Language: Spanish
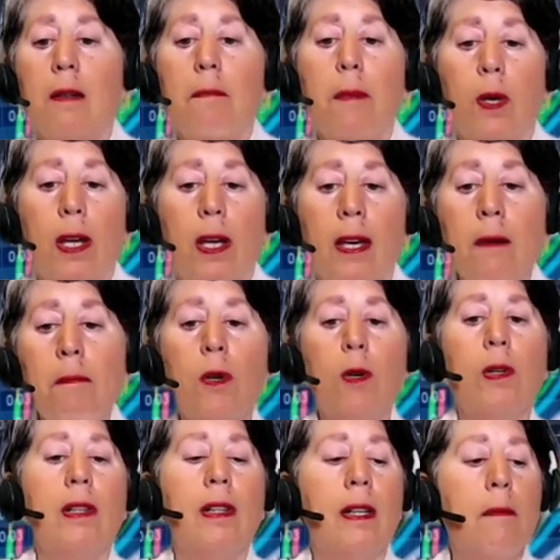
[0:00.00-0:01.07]
Por
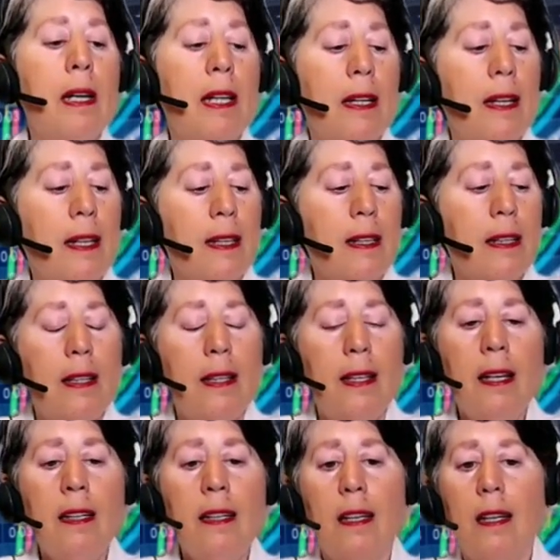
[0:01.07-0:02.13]
ejemplo, el tema de
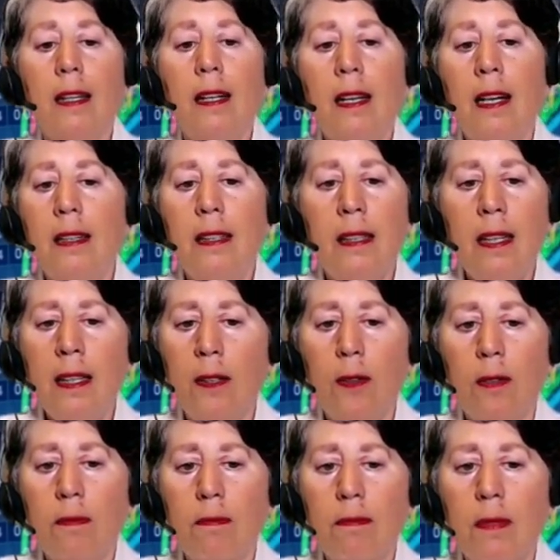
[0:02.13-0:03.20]
quién genera el dinero
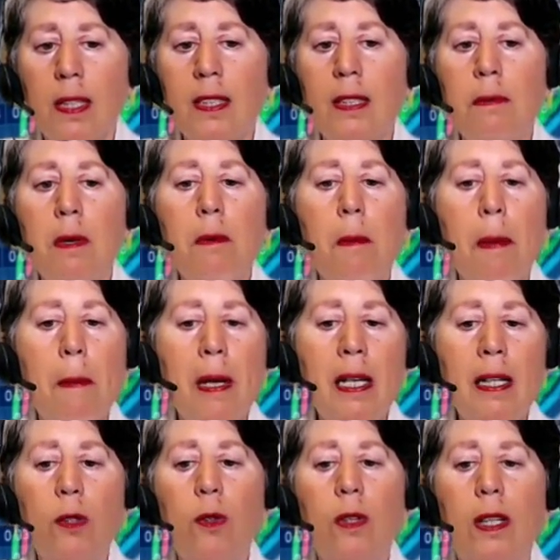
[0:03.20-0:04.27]
ese mismo papelito
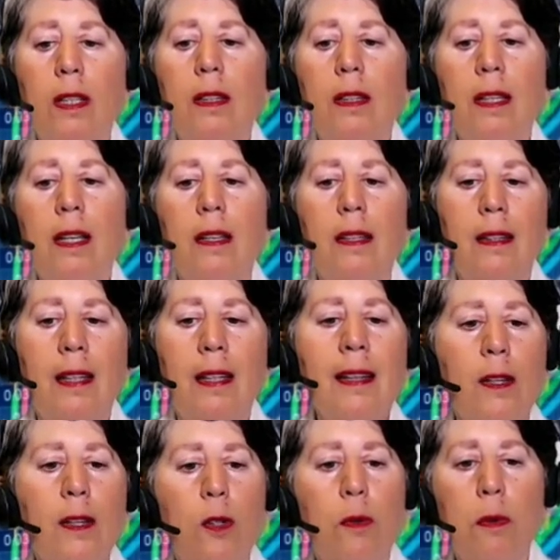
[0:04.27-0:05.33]
que tiene
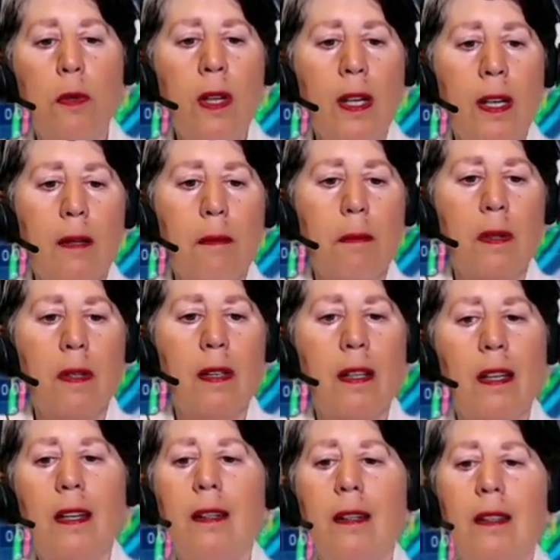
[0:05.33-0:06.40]
tanto poder,
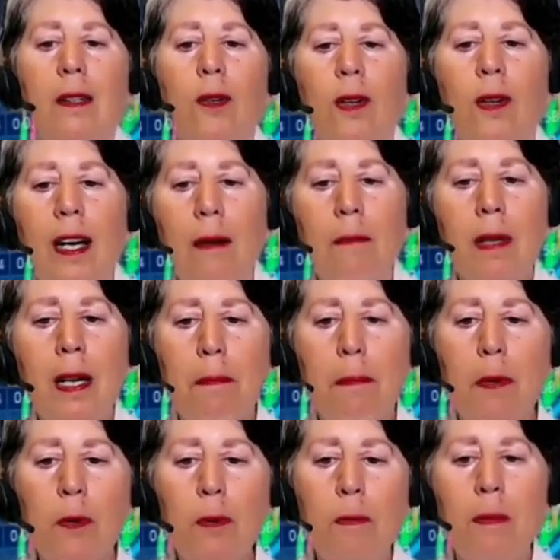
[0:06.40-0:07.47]
porque lo
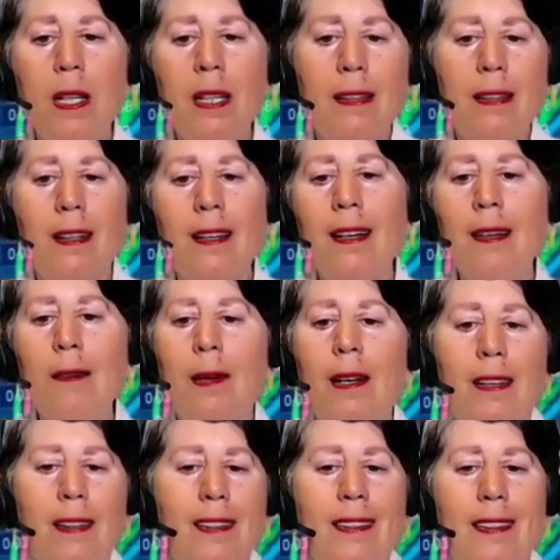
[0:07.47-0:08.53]
cambias por un bien
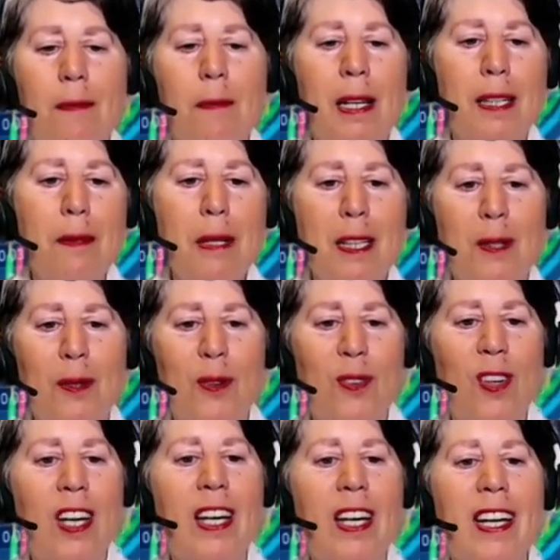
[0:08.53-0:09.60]
tangible, ni más ni
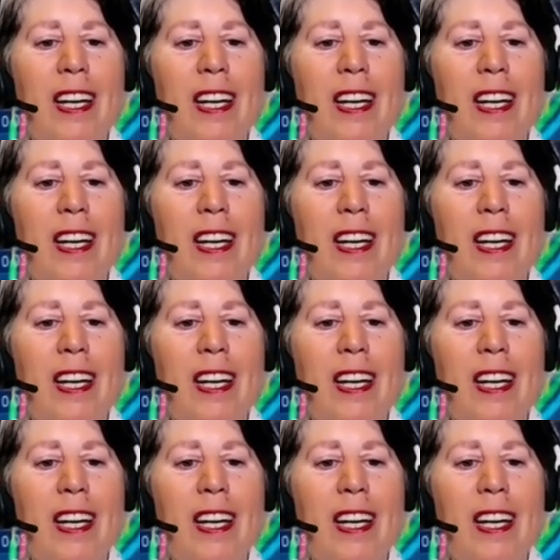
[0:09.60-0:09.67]
menos.